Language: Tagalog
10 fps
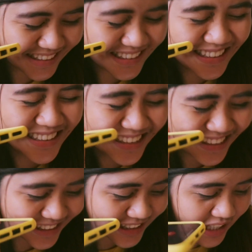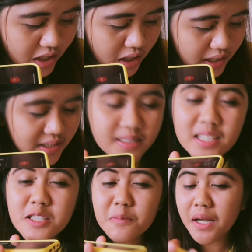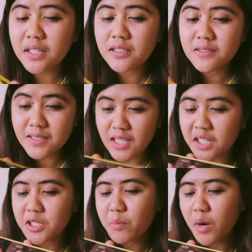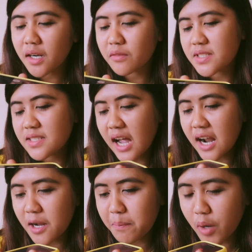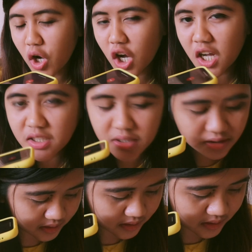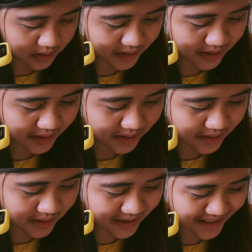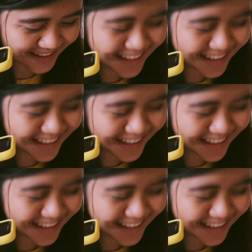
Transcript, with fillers: Oh. Is this man Sandy Mark Biscara po? Oh, naman pa doon ah.